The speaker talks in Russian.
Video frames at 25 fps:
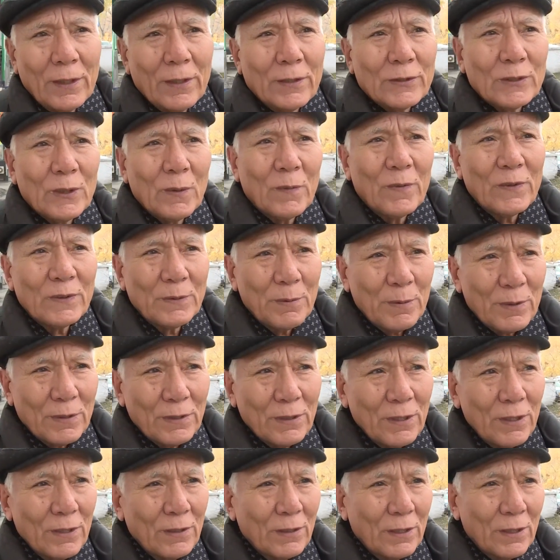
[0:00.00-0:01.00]
чтобы
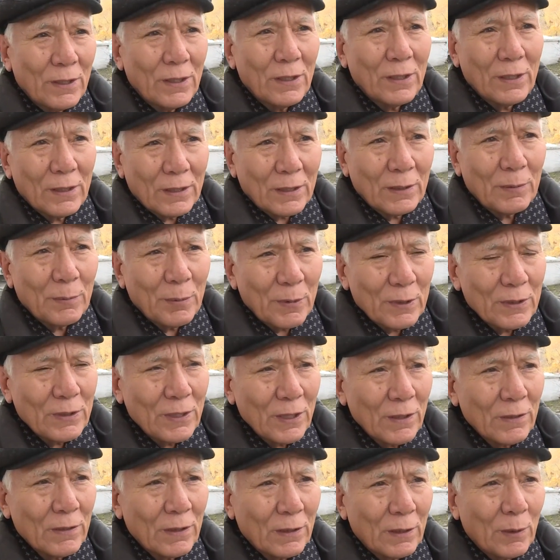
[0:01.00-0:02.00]
возместить и
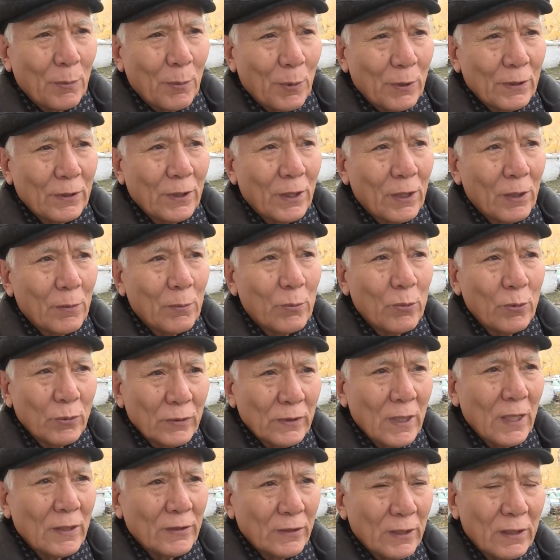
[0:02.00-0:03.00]
компенсировать эти потери, будет
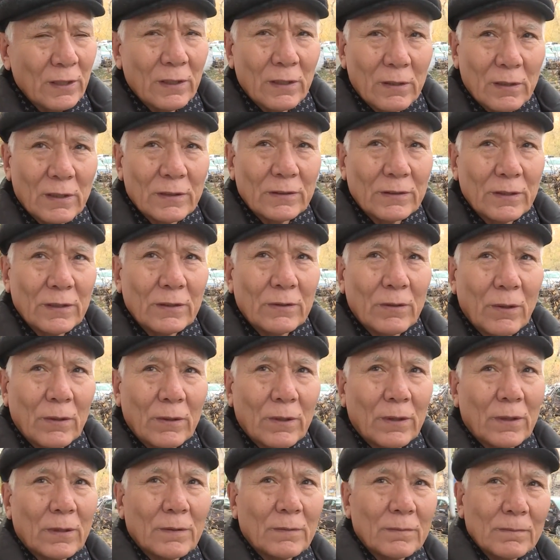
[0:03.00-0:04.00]
также расти
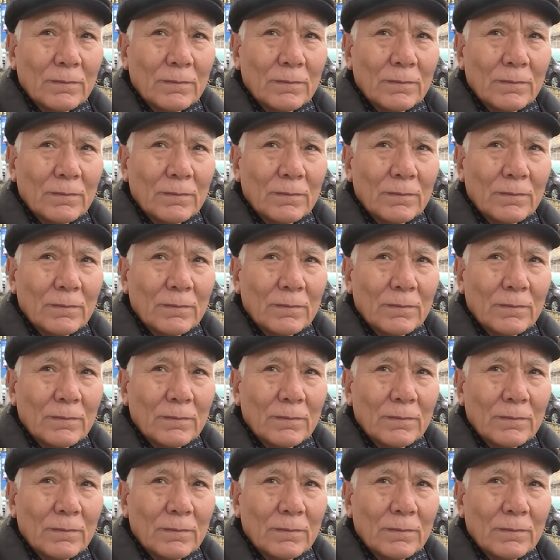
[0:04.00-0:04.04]
доллар.